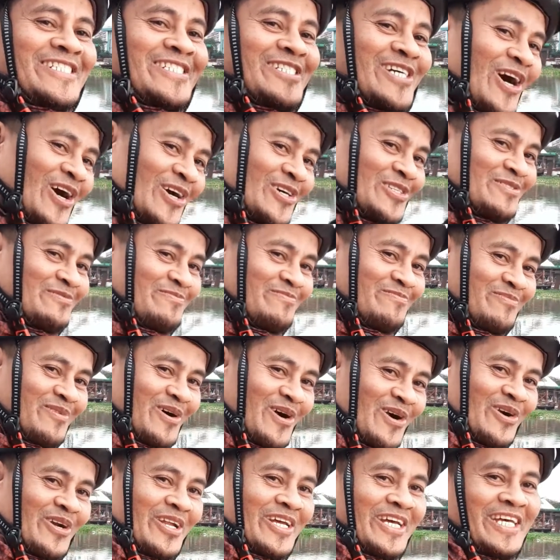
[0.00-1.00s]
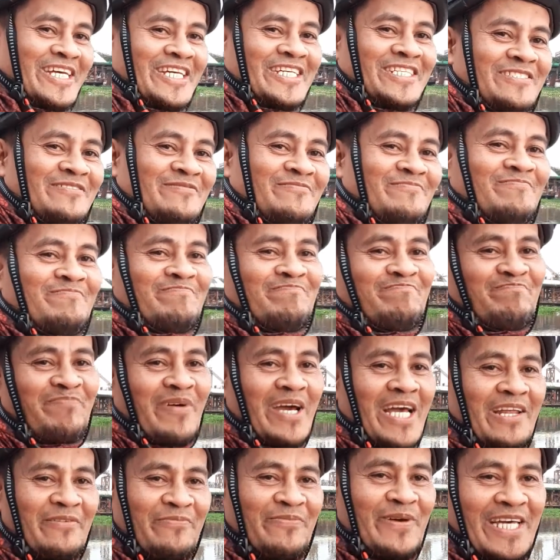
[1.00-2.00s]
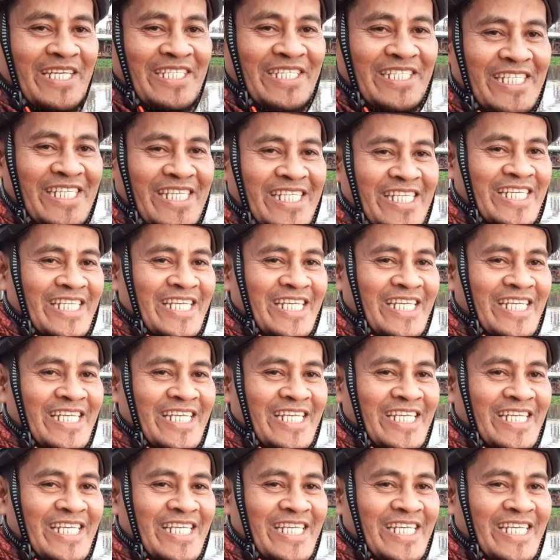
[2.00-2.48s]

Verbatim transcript: good morning Philippines